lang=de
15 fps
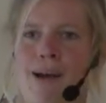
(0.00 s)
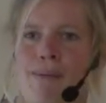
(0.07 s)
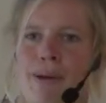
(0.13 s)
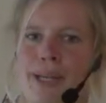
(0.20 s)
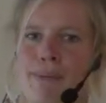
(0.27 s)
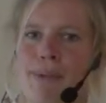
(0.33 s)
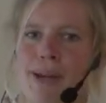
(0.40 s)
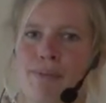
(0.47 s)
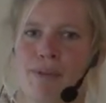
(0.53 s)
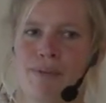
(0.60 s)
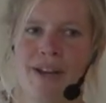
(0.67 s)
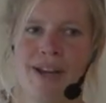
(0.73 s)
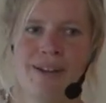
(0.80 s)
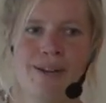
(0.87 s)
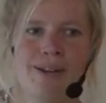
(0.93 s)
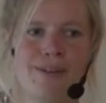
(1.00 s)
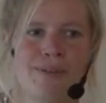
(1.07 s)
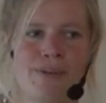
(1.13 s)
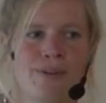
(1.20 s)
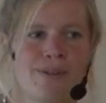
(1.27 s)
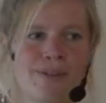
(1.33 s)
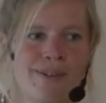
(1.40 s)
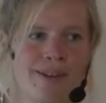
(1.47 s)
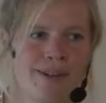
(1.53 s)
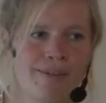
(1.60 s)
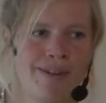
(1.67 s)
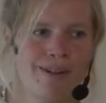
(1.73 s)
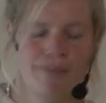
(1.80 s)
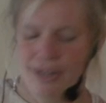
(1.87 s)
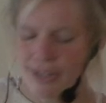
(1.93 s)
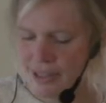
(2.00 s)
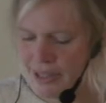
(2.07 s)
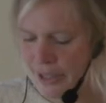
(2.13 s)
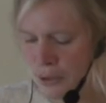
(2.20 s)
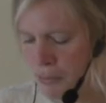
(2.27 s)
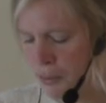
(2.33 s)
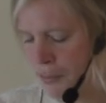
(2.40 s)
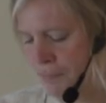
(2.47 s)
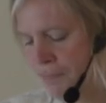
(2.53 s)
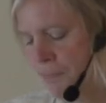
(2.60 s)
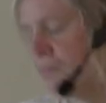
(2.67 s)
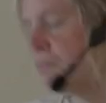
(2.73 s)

aber je mehr wir werden, desto interessanter werden wir als Zielgruppe.